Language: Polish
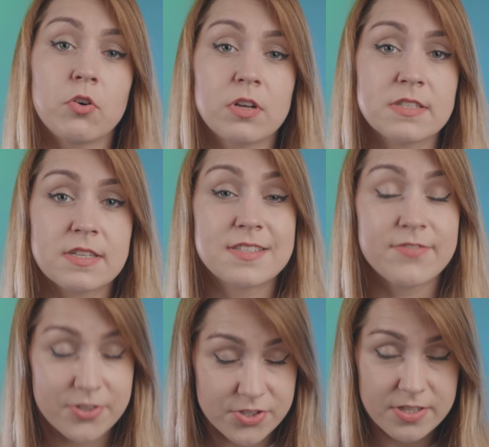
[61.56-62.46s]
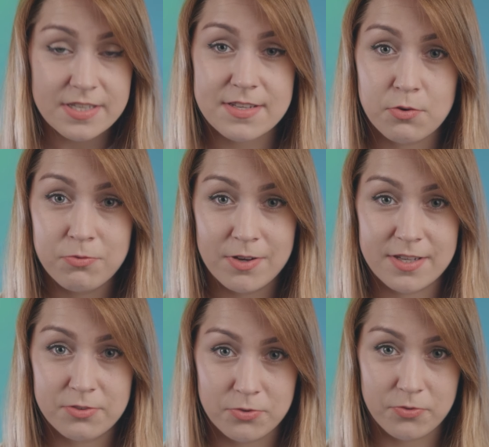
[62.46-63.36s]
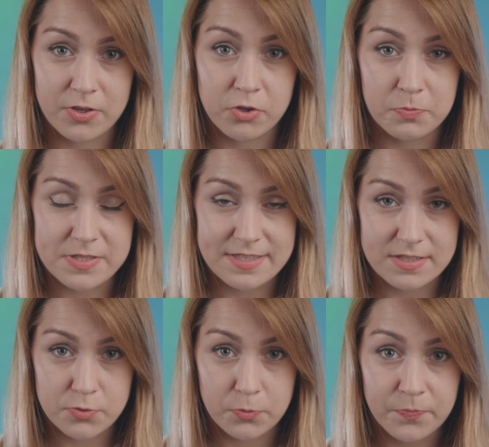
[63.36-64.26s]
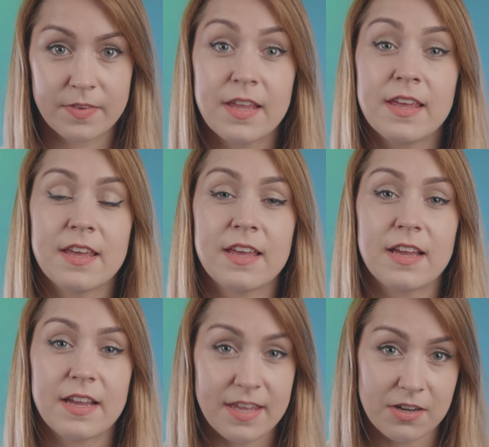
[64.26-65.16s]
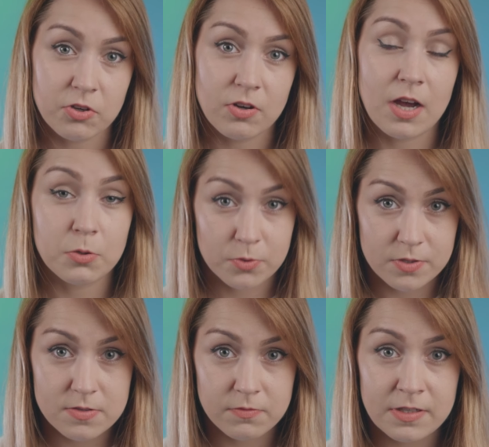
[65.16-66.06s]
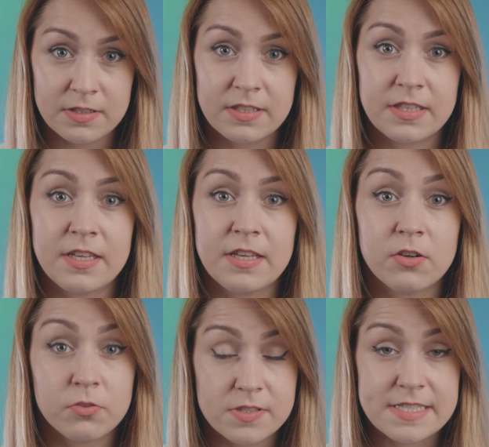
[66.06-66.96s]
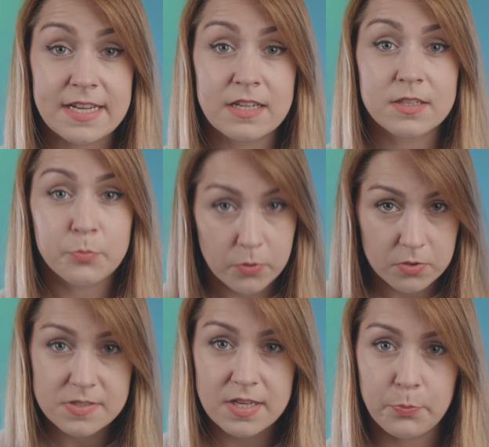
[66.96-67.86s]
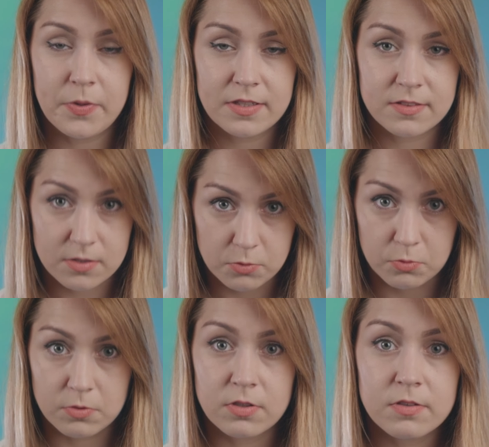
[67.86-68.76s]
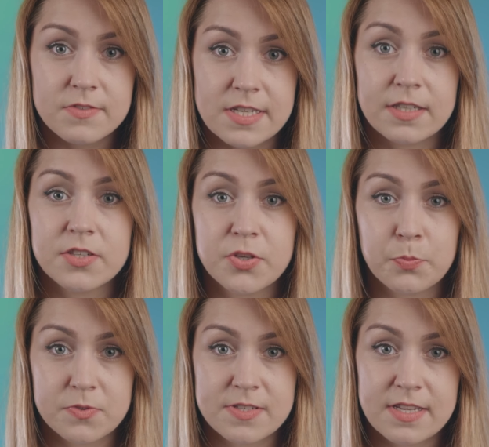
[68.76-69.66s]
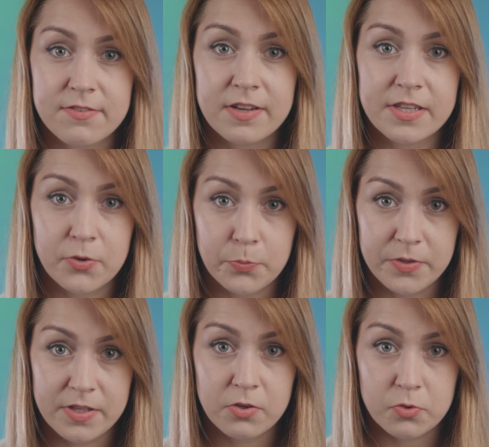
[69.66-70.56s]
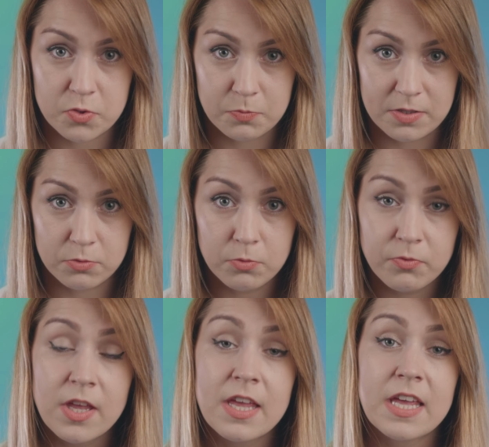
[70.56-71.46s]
oraz zwiększenie zaufania do Twojego biznesu. Jako autoryzowany i oficjalny polski partner Google w zakresie pozyskiwania opinii konsumentów,